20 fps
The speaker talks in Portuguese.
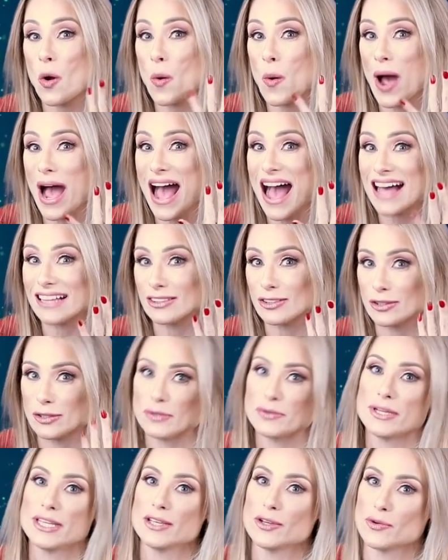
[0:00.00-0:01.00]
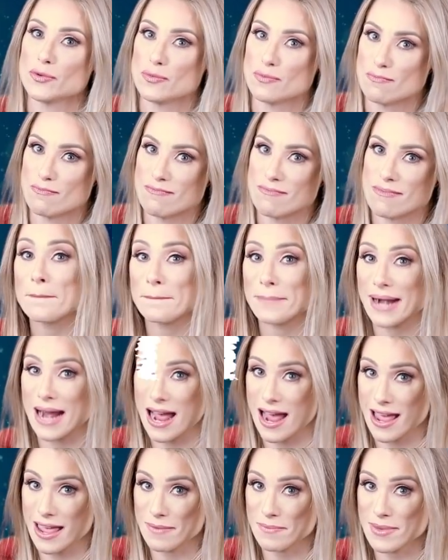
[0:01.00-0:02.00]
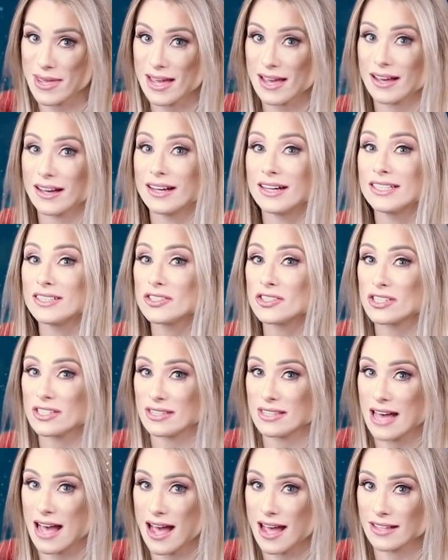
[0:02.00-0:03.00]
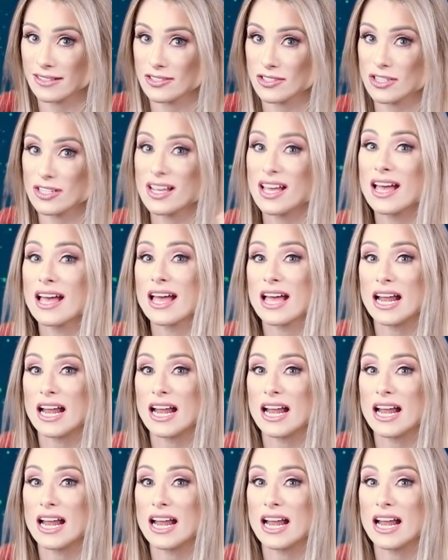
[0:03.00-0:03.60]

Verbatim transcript: 4 em 1 primer, antidade,